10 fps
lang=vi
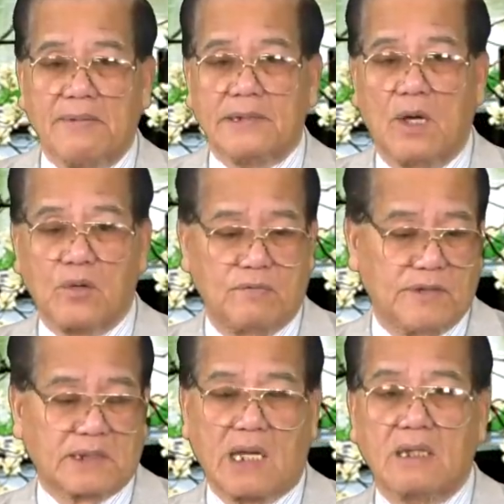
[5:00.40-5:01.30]
giờ quý vị
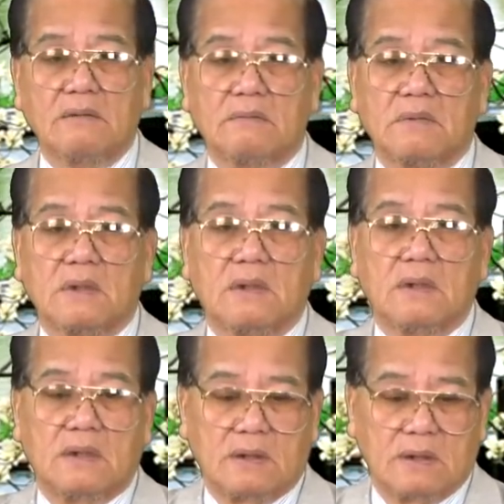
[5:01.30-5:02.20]
thấy
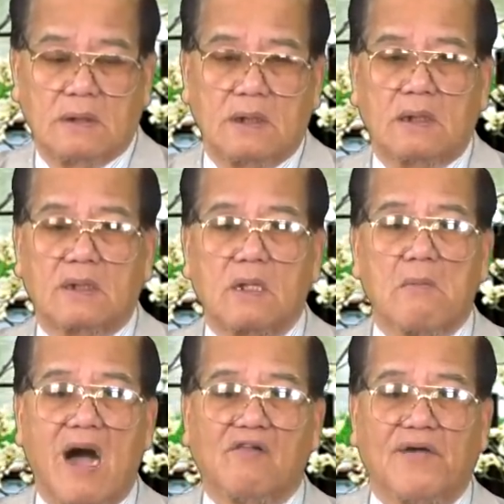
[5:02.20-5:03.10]
nó
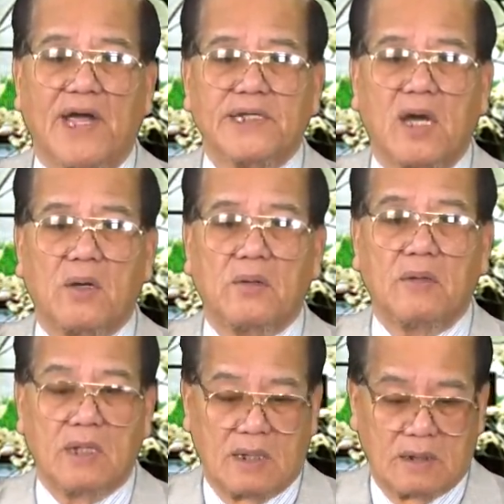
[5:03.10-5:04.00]
bảo vệ nhau.
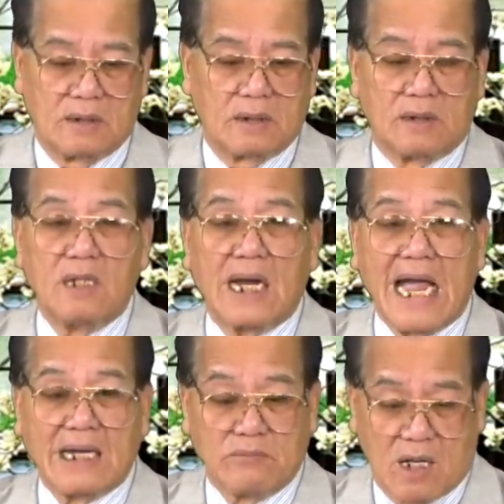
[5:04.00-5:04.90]
Nước
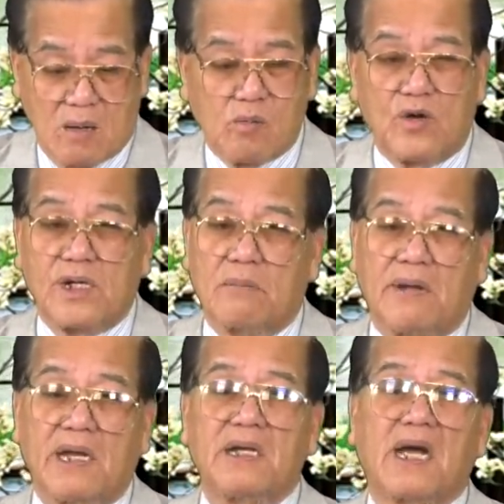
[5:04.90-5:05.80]
Anh mà không có nước
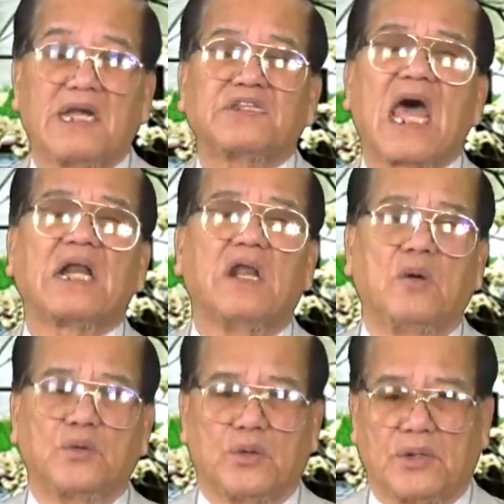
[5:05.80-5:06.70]
Mỹ, nước Anh tan
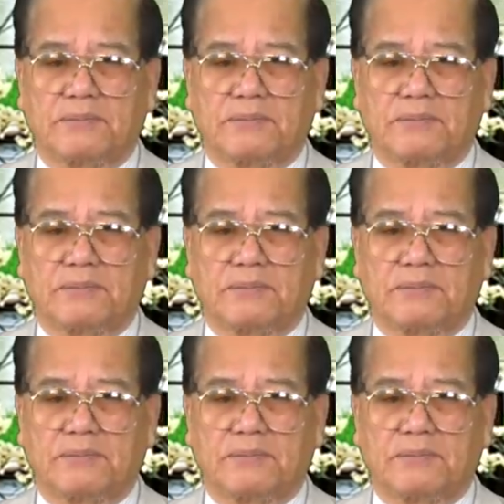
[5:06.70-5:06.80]
lâu rồi.